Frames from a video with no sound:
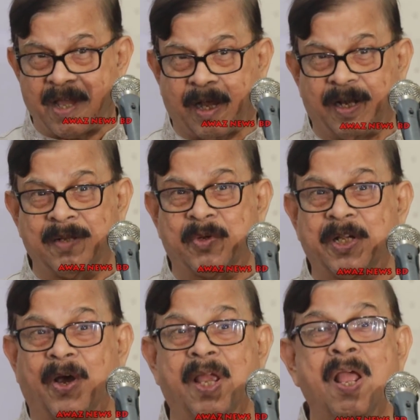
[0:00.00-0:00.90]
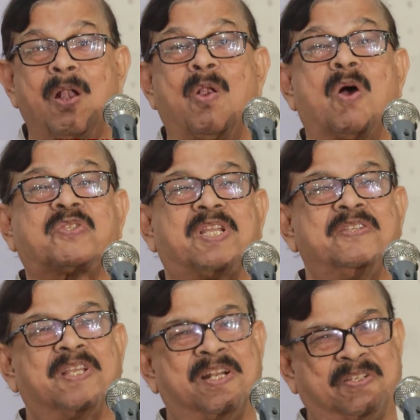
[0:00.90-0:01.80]
তাকালে মনে হয় লস
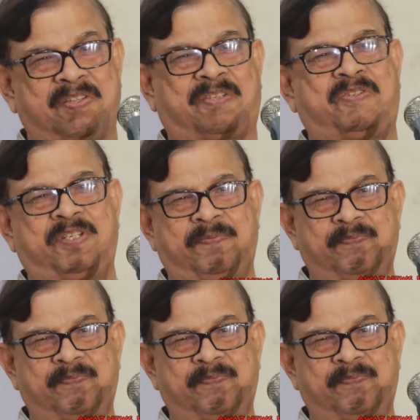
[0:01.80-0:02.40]
অ্যাঞ্জেলেস দেখছি